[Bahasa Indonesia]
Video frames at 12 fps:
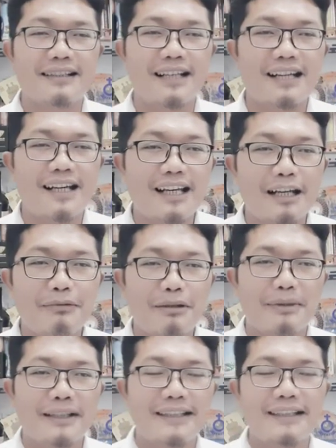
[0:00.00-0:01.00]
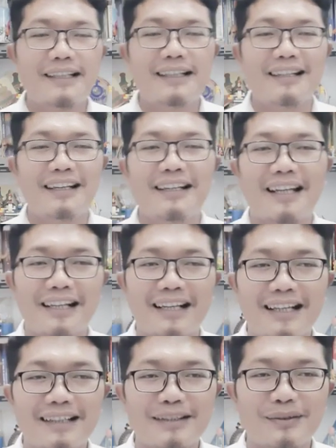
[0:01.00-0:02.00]
dari Allah Bapa kita dan dari
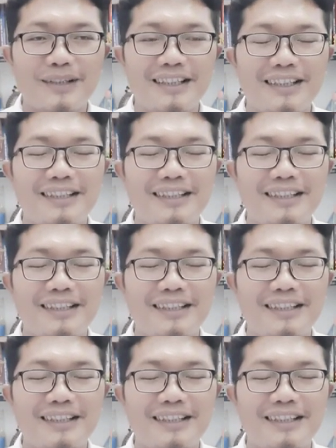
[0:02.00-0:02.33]
anaknya Tuhan